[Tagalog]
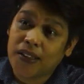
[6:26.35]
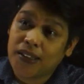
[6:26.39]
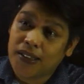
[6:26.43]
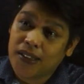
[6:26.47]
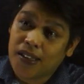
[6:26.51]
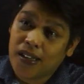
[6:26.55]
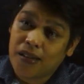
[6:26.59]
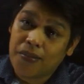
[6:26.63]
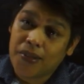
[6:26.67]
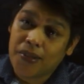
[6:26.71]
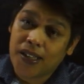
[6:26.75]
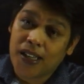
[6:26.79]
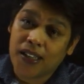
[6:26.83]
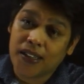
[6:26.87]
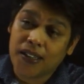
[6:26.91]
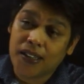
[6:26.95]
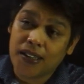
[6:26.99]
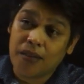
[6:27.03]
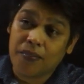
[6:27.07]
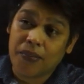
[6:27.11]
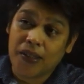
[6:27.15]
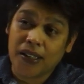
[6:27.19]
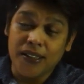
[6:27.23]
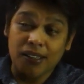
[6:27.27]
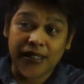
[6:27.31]
kapag sinama
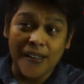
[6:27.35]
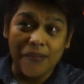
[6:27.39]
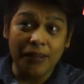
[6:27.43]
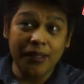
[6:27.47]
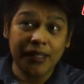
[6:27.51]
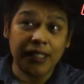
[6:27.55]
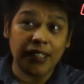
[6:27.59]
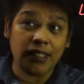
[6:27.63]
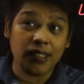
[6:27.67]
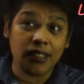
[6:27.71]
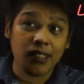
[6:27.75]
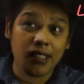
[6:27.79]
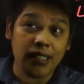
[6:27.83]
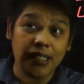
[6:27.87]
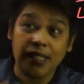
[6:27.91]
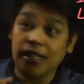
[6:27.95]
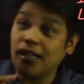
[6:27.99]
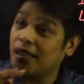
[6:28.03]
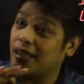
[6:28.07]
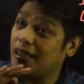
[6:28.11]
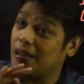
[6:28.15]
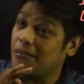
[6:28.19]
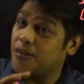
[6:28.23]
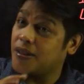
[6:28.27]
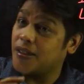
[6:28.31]
natin yan, pagsama natin
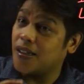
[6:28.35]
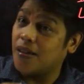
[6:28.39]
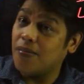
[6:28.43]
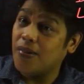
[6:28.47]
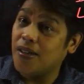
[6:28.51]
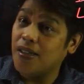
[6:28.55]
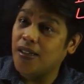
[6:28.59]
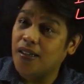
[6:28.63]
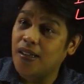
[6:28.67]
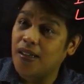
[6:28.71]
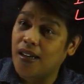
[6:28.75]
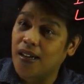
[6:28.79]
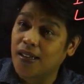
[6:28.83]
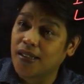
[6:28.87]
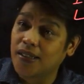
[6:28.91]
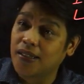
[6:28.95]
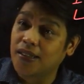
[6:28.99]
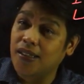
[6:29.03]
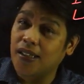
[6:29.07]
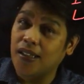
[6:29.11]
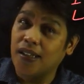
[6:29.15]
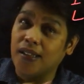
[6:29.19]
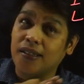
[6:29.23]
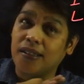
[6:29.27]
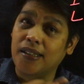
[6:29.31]
yan, negative
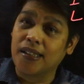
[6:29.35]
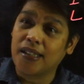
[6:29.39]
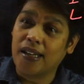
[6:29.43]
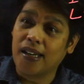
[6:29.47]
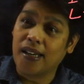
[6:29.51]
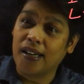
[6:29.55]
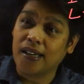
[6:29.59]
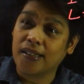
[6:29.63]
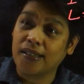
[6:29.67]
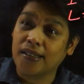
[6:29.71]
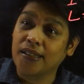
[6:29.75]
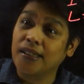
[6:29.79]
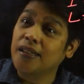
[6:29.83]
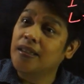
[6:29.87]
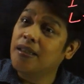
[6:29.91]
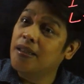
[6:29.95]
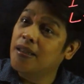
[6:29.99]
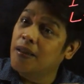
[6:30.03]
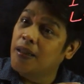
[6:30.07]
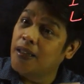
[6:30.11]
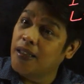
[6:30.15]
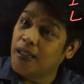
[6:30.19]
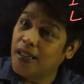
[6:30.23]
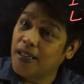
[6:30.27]
7x tsaka 3x,